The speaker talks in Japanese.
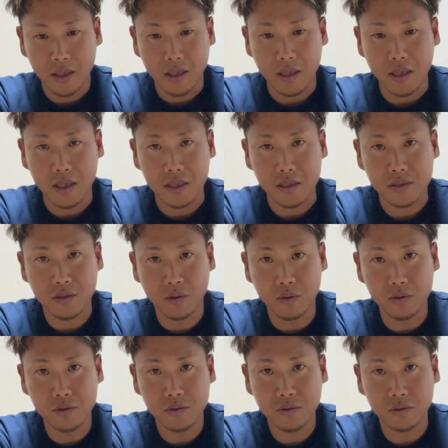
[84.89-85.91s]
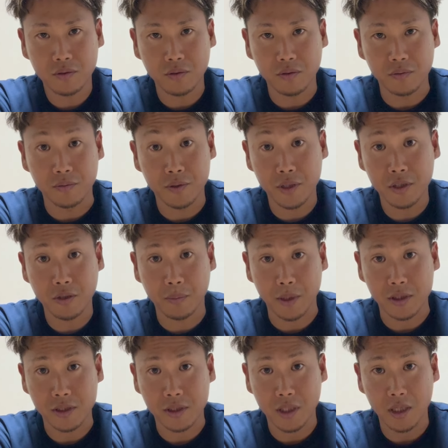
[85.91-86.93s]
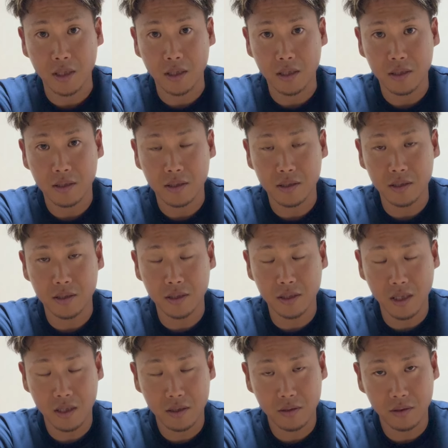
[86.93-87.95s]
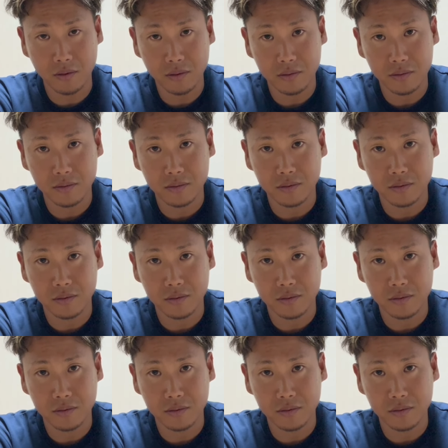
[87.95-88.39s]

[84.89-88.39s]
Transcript: えー、そういうことを吹き飛ばして、2年後、